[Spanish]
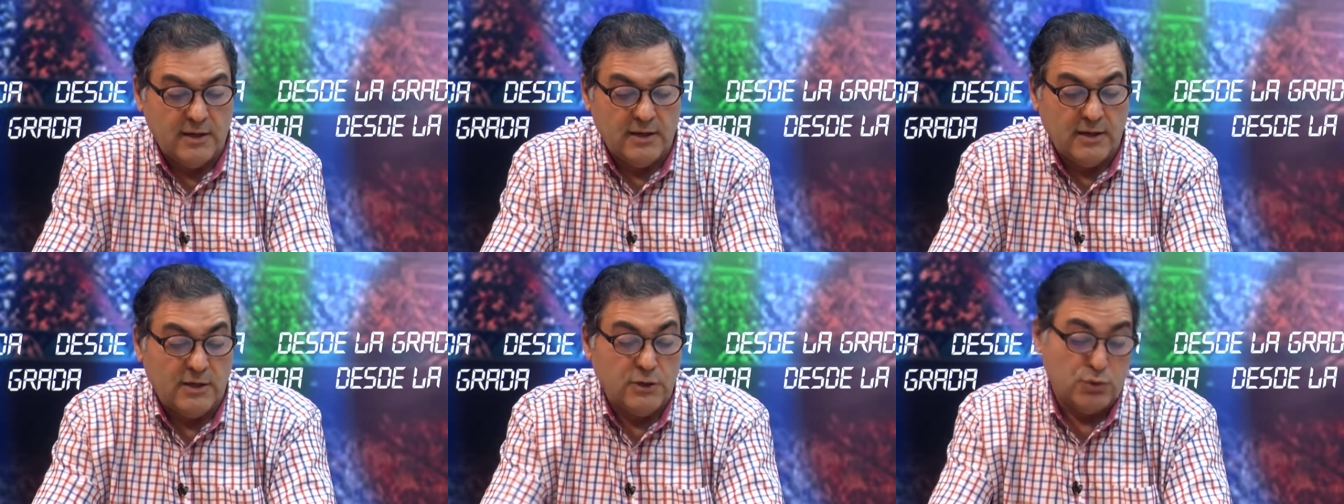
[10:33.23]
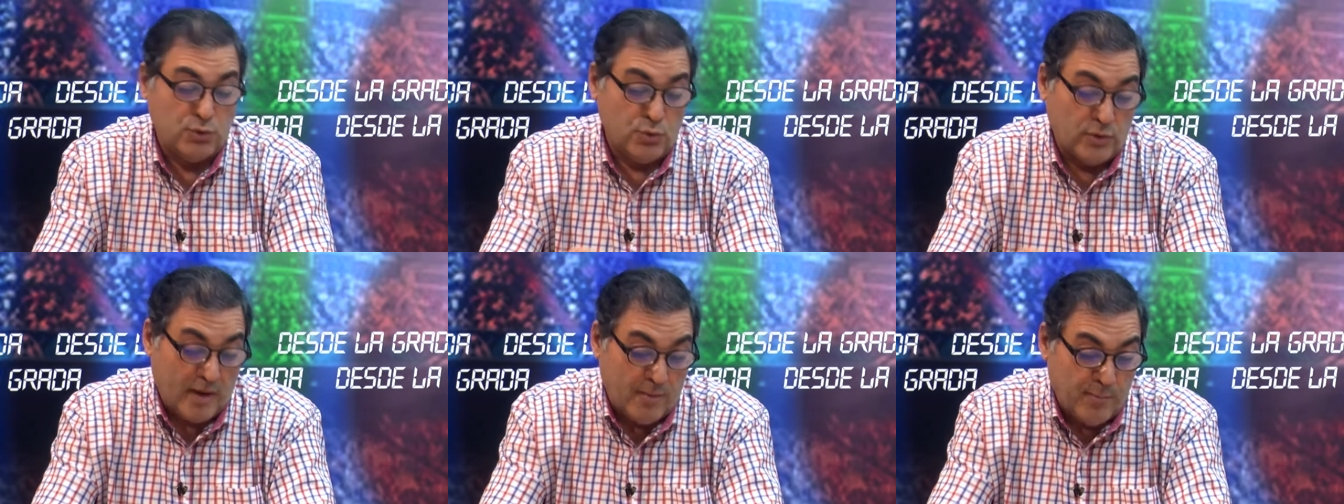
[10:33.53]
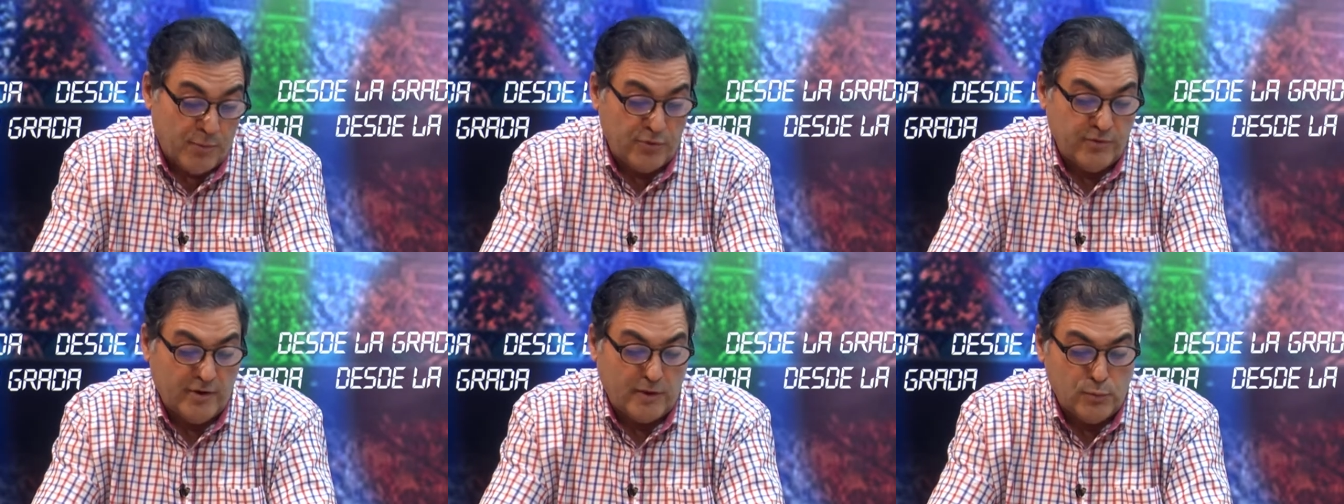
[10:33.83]

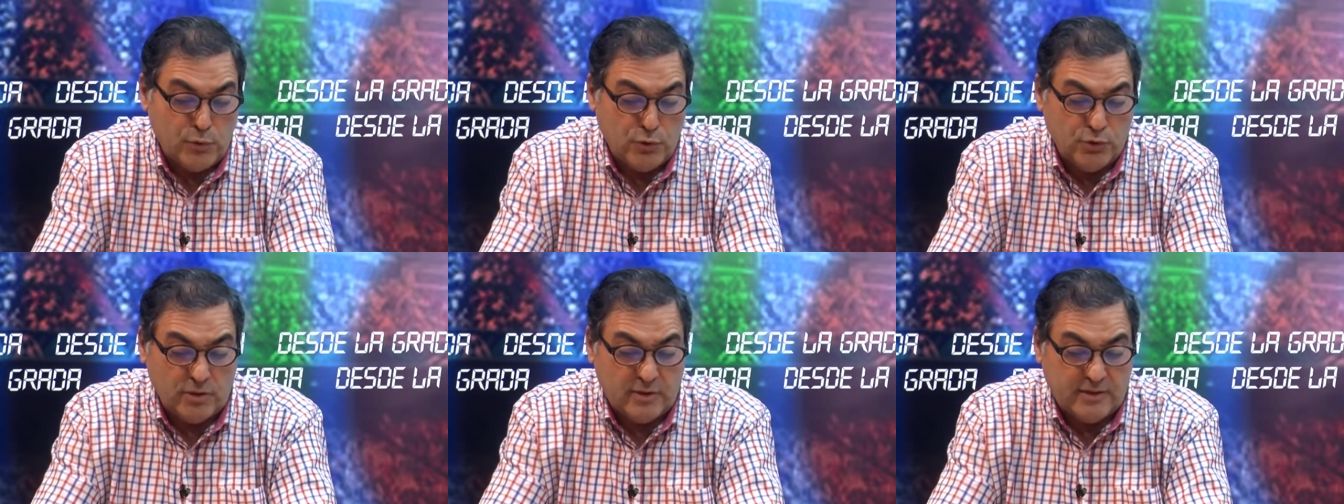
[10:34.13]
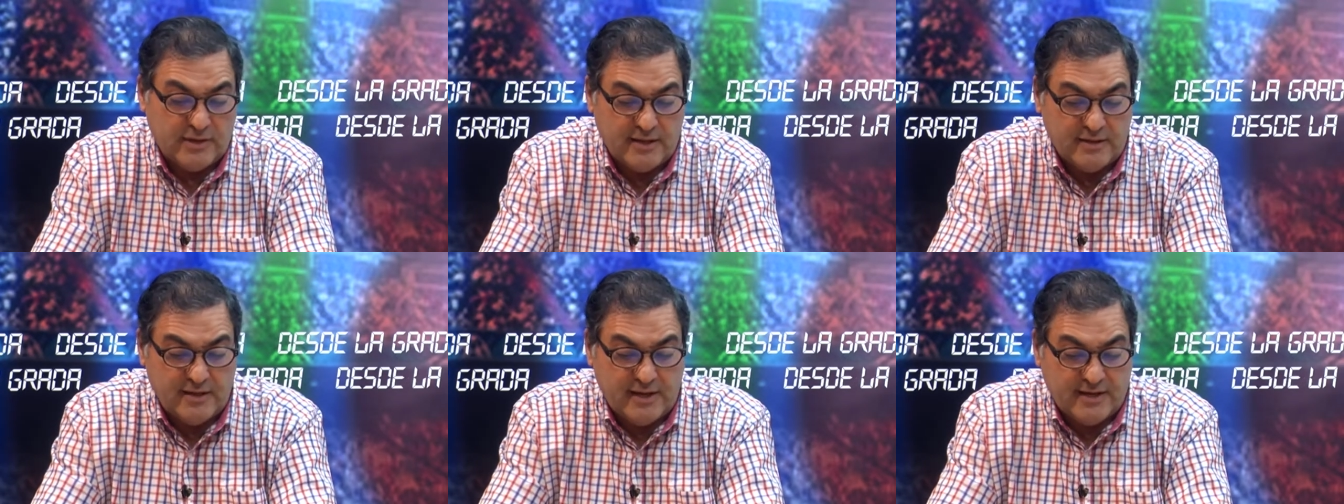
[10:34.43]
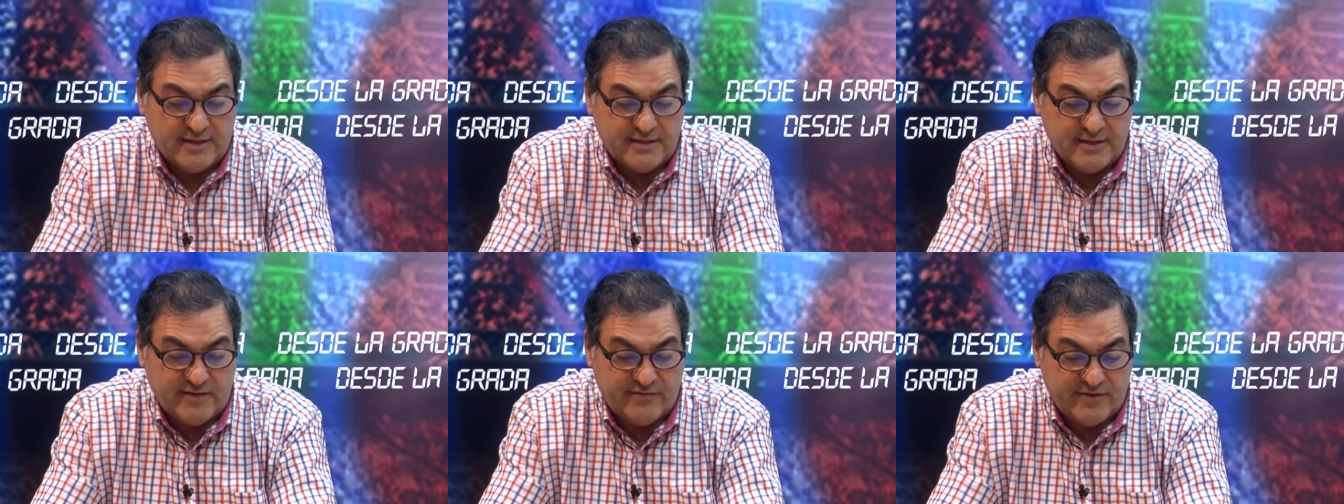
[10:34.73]
subcampeón del mundo en técnicas
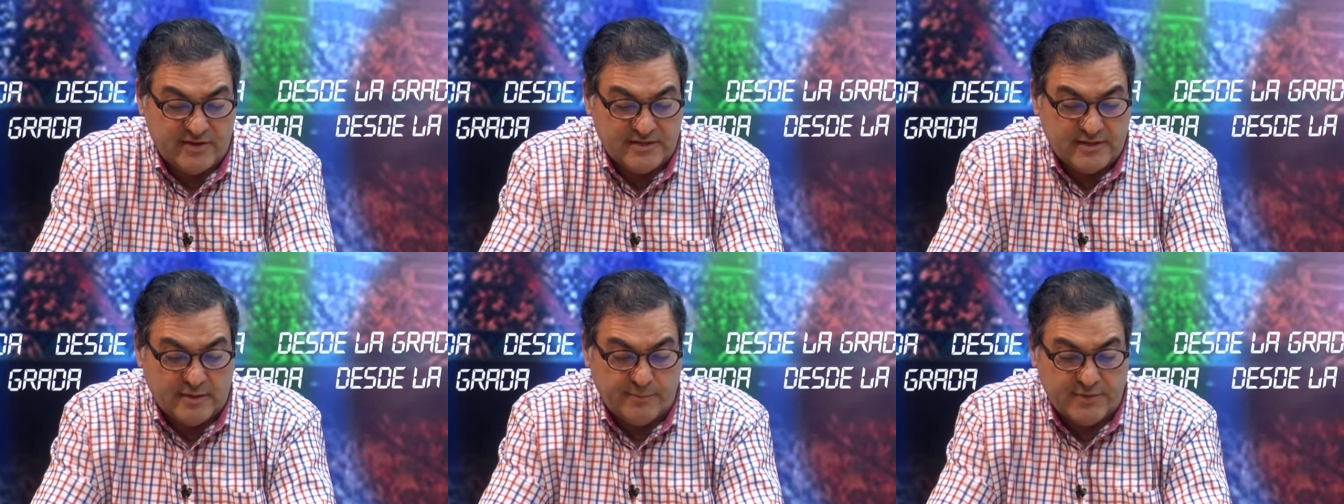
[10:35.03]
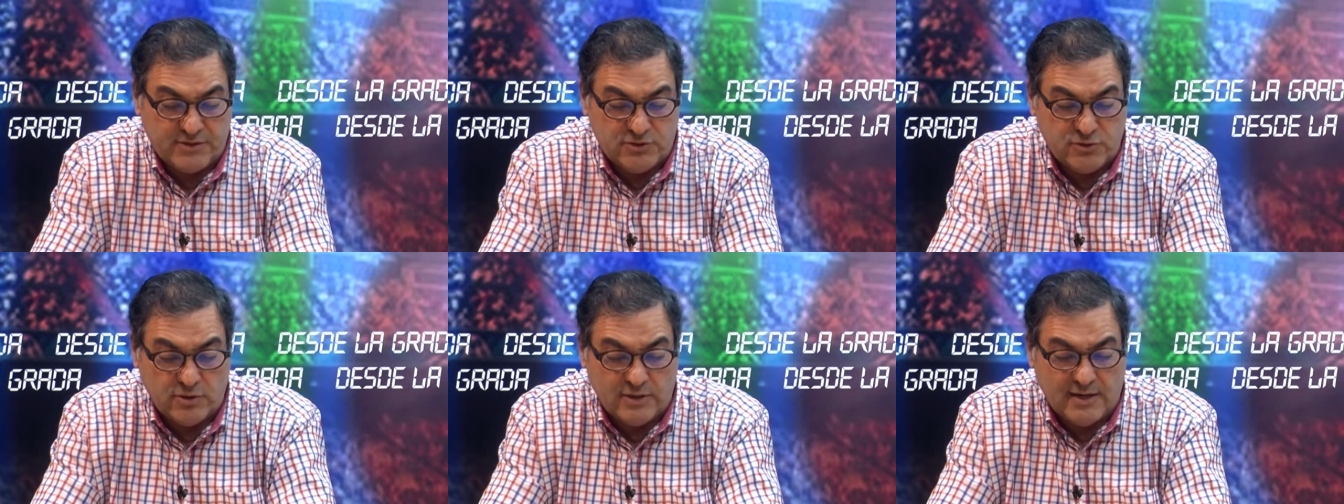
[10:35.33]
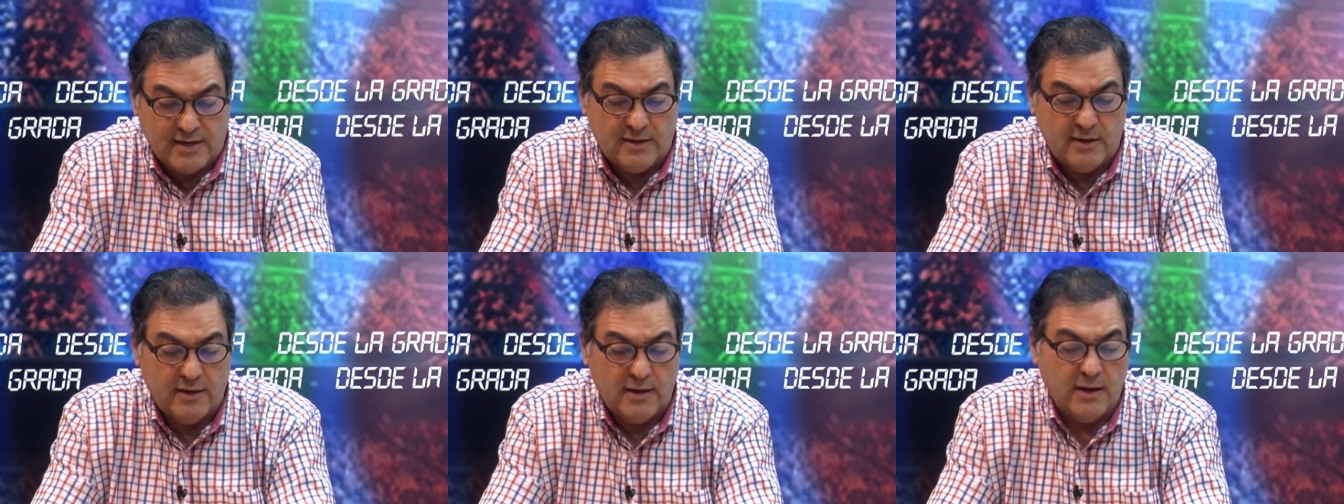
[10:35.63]
de defensa
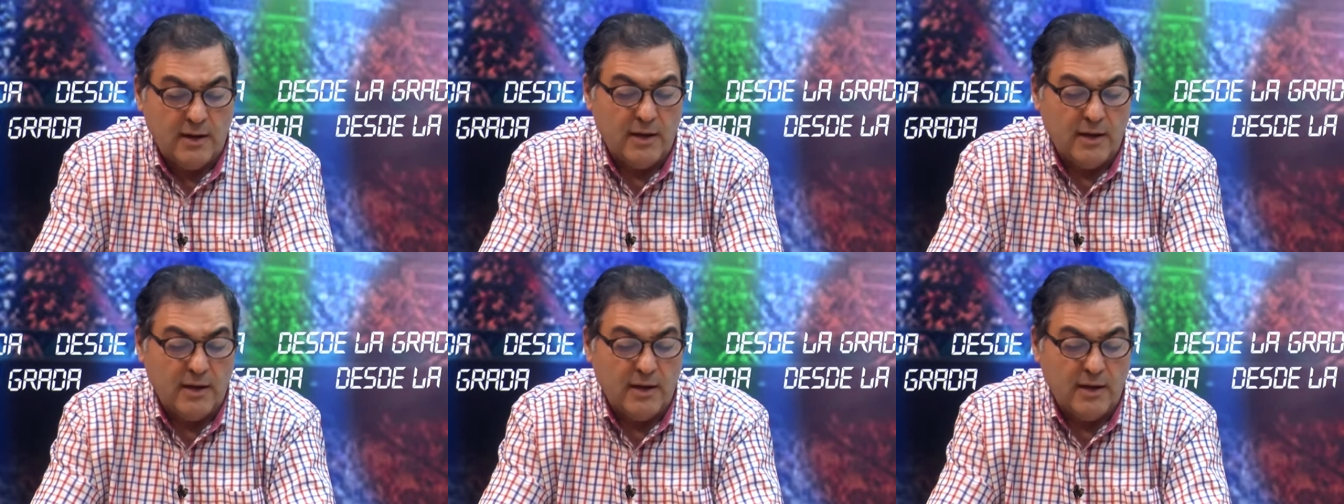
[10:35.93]
personal,